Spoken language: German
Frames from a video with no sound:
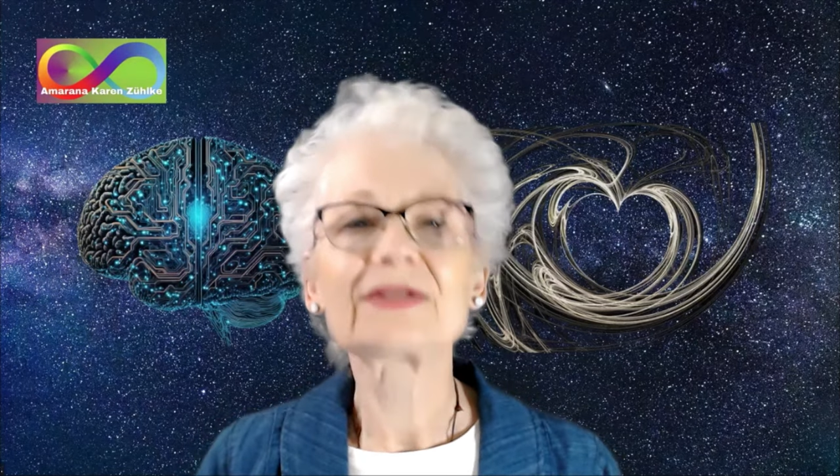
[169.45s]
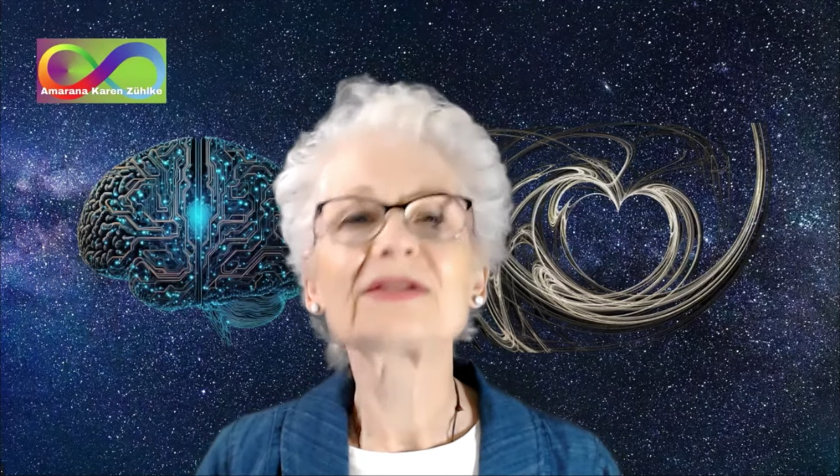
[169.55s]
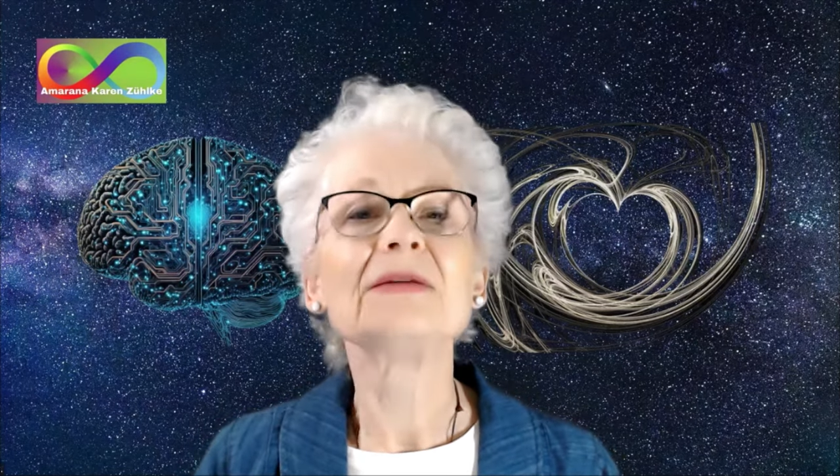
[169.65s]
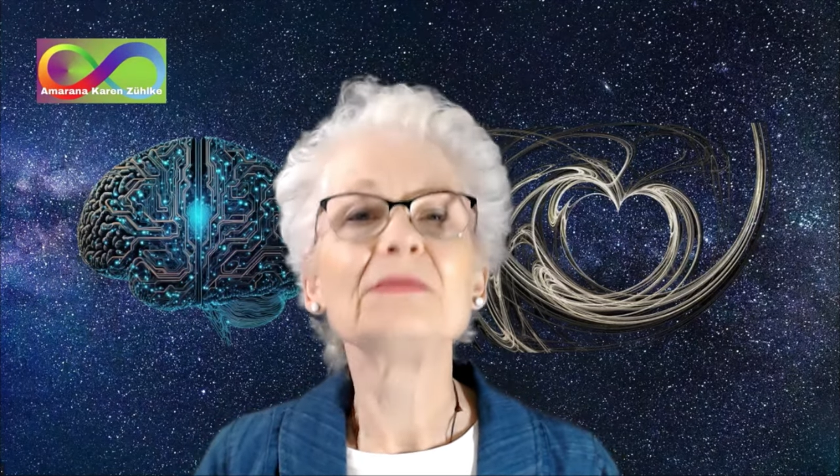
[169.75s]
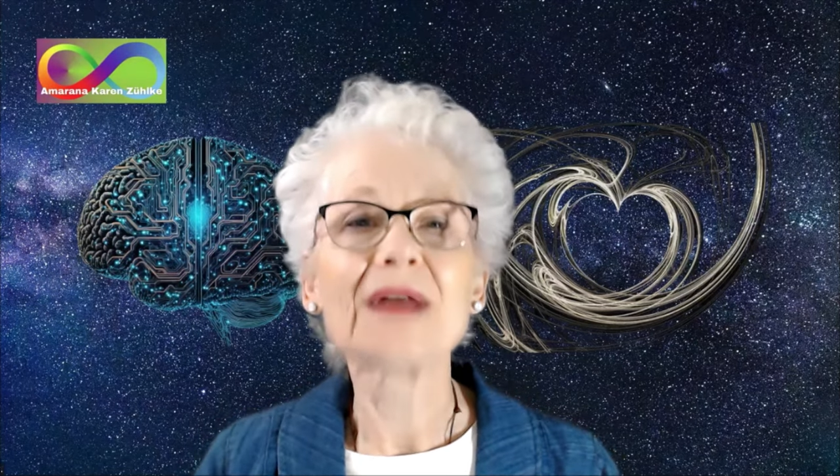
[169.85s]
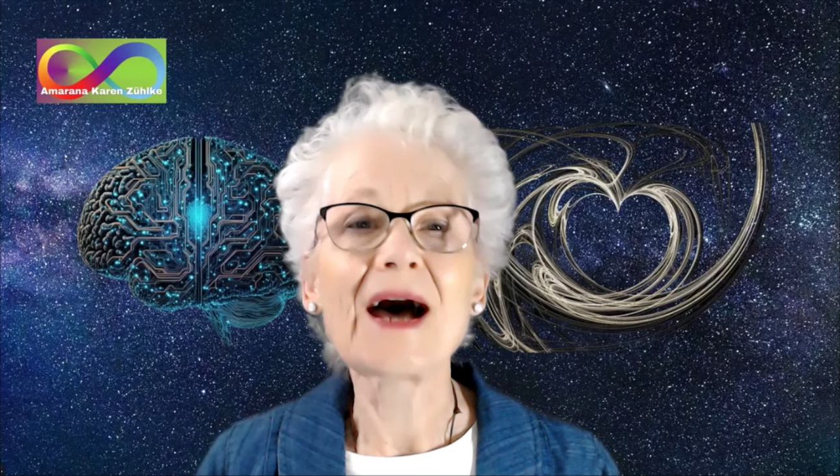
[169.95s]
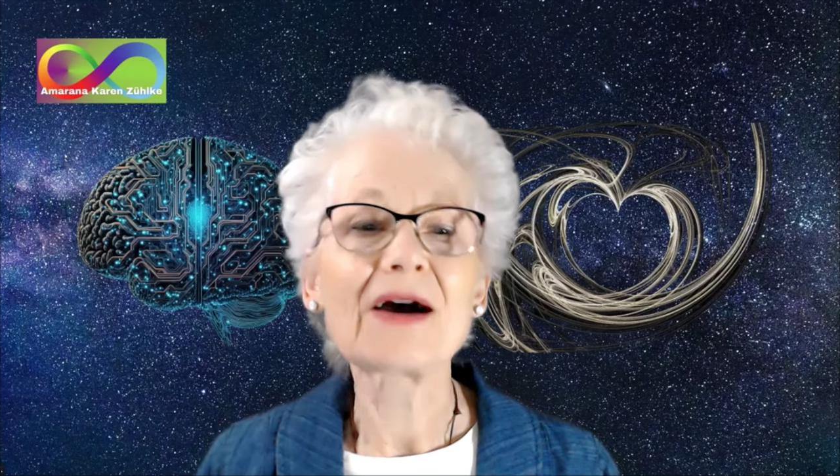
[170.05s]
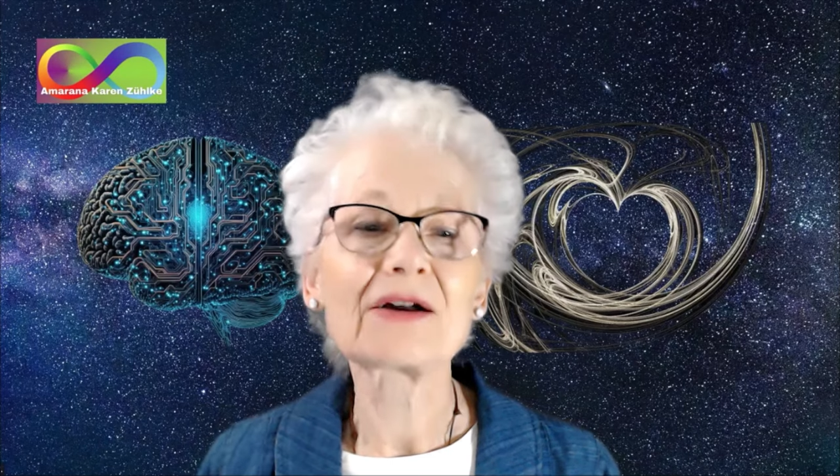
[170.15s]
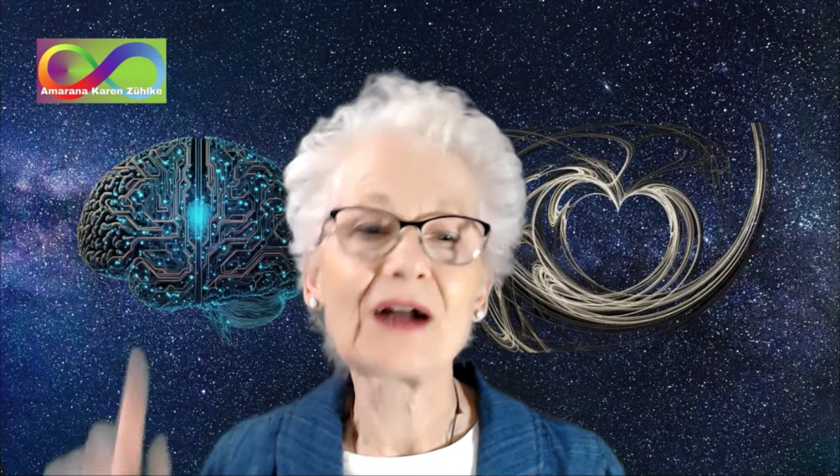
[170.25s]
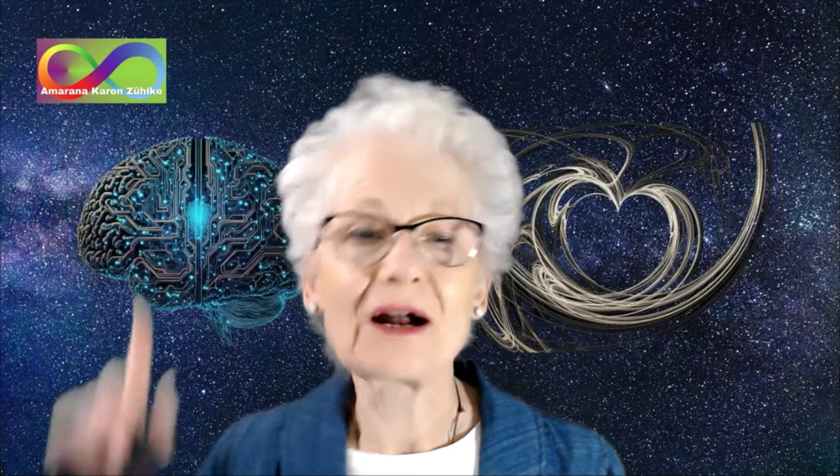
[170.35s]
es im
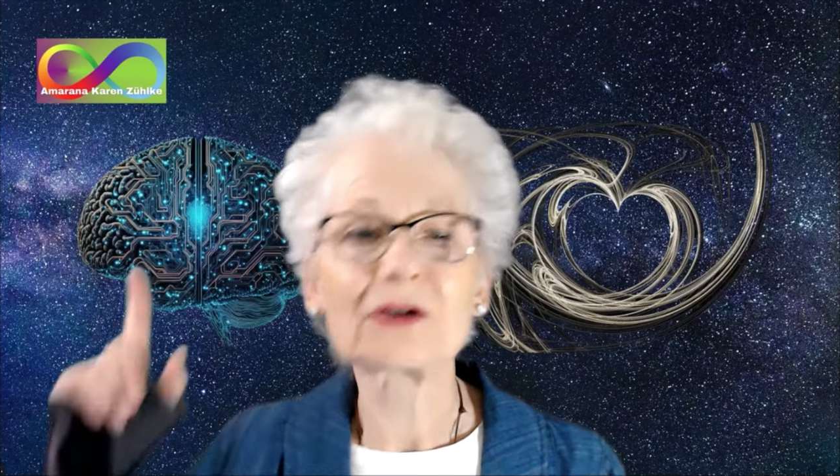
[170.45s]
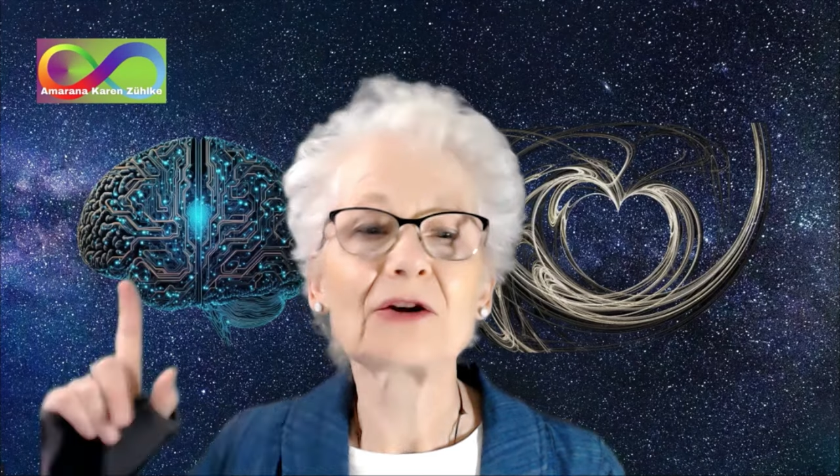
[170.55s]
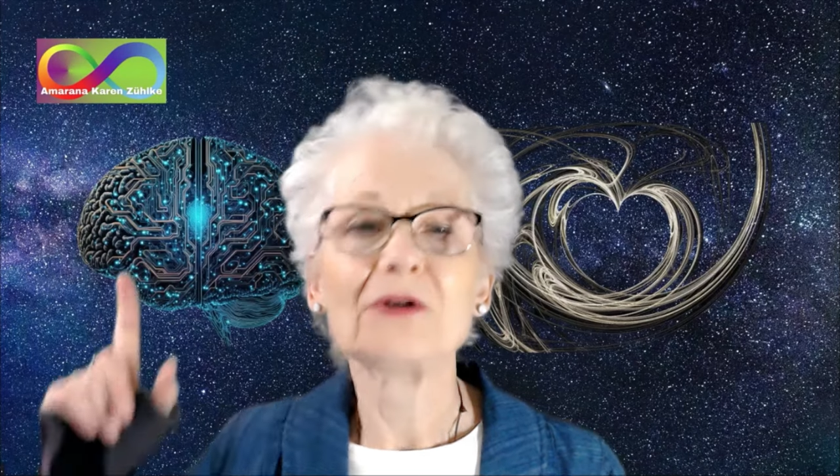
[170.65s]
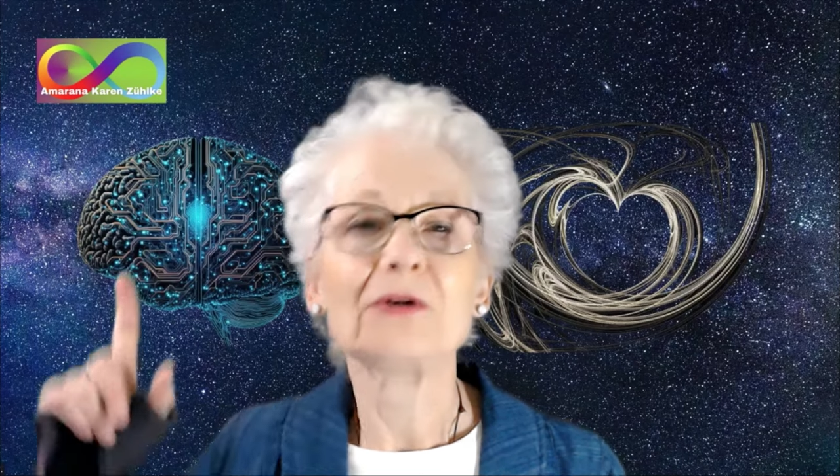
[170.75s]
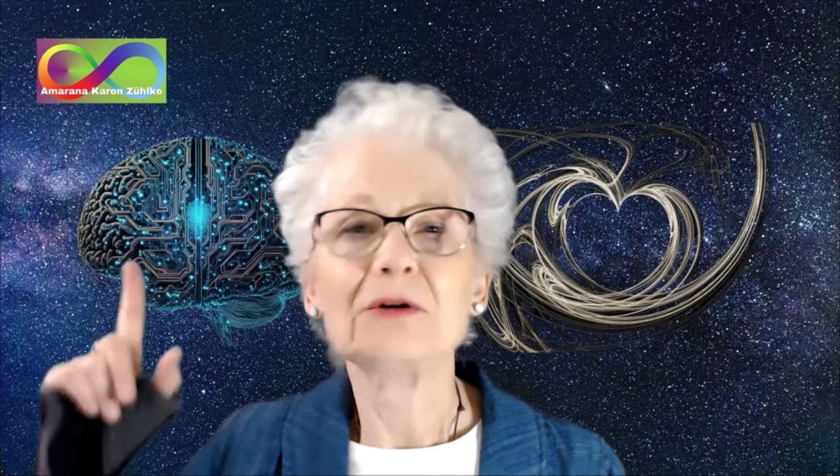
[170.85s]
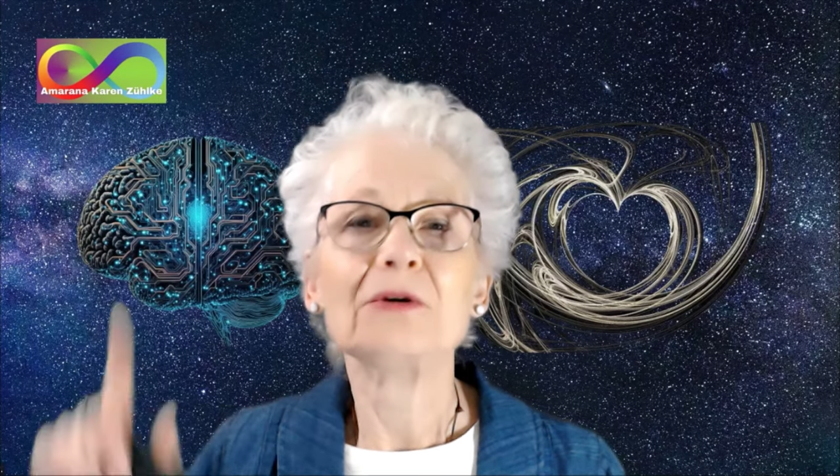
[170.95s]
Nachgang